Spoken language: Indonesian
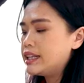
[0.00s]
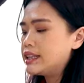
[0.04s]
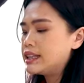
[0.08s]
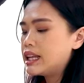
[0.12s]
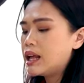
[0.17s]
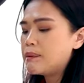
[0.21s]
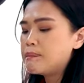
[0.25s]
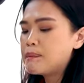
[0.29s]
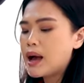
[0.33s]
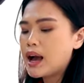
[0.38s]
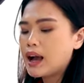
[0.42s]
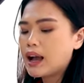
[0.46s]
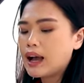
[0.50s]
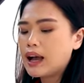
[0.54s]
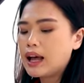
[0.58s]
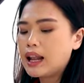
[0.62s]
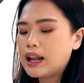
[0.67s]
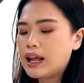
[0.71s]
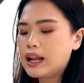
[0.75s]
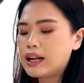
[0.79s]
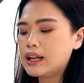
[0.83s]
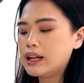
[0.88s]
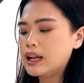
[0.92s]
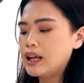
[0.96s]
kita
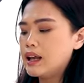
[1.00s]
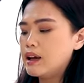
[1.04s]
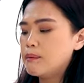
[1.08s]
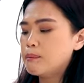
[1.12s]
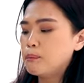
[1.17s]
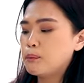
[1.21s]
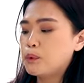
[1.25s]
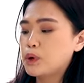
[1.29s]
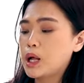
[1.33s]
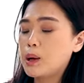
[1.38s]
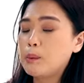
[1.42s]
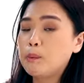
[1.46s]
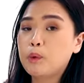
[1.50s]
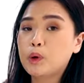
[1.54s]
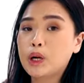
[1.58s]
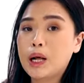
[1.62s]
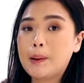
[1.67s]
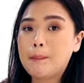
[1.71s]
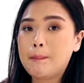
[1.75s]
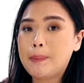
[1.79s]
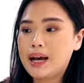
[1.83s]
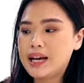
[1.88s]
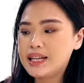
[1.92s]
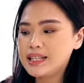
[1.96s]
bakalan
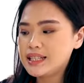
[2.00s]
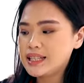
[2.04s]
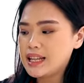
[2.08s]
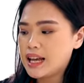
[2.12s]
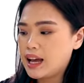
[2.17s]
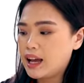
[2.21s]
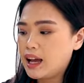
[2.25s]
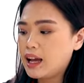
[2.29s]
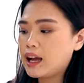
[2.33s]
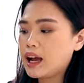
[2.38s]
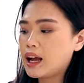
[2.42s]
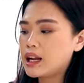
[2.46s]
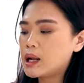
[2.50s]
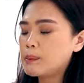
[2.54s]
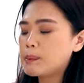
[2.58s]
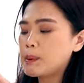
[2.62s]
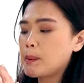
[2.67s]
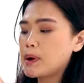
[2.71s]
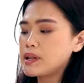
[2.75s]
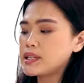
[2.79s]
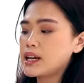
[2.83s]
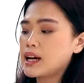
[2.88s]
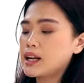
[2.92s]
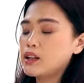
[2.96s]
pura-pura pasang
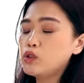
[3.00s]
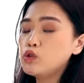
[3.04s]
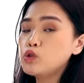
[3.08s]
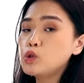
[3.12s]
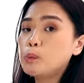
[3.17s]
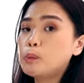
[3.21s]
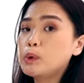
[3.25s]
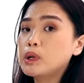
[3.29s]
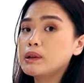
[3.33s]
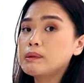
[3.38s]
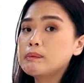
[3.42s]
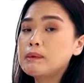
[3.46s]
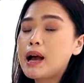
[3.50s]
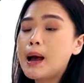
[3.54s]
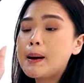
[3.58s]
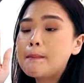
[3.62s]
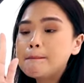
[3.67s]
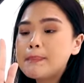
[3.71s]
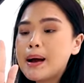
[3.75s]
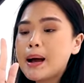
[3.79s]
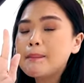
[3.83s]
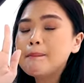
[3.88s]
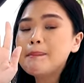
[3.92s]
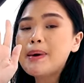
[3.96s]
karena pemasangan itu super
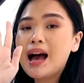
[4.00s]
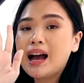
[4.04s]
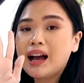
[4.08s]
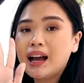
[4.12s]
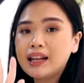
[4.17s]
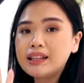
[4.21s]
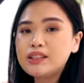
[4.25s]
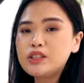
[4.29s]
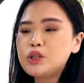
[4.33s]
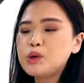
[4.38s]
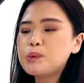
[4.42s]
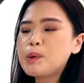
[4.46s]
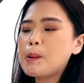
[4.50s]
gampang banget